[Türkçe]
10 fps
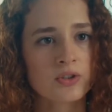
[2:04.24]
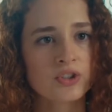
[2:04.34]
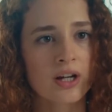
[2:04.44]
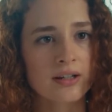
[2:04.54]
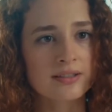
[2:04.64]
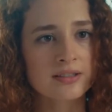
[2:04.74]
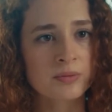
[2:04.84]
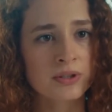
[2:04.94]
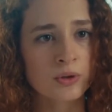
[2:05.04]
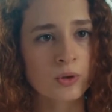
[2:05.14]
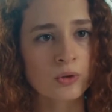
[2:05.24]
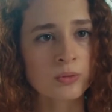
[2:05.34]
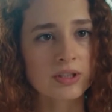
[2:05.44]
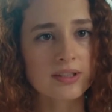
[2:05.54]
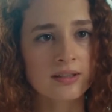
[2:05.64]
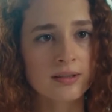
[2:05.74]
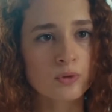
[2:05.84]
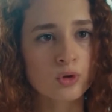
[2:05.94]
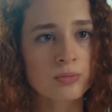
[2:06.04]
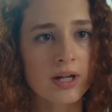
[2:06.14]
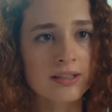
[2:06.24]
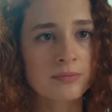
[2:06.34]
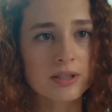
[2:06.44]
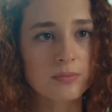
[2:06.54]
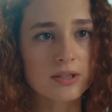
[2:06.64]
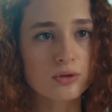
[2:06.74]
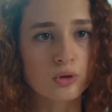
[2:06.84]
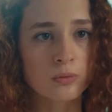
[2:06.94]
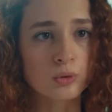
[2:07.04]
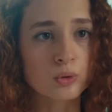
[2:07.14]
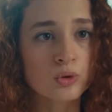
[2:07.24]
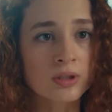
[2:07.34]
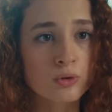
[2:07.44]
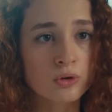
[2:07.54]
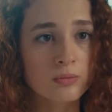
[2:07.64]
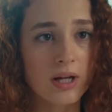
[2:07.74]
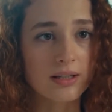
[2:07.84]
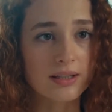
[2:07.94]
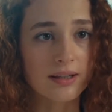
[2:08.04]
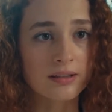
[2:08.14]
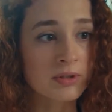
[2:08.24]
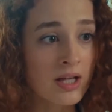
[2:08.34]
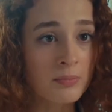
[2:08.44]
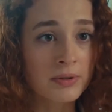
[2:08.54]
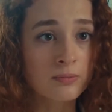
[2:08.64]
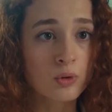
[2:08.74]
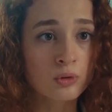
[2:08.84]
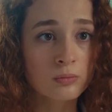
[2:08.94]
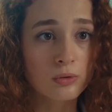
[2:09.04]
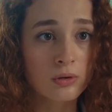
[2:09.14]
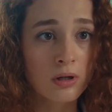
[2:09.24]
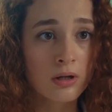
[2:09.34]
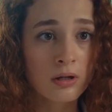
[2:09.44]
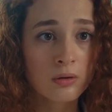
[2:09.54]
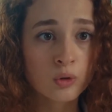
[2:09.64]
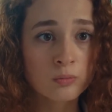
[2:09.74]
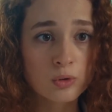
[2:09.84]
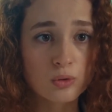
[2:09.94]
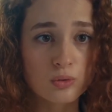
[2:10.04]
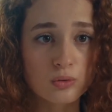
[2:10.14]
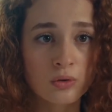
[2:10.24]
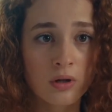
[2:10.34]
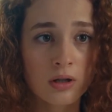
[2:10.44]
Çaresiz birini gördüğümde dayanamıyorum, yardım etmek istiyorum. Durduramıyorum yani kendimi. Ne yapayım? Huyum bu. Huyum kurusun.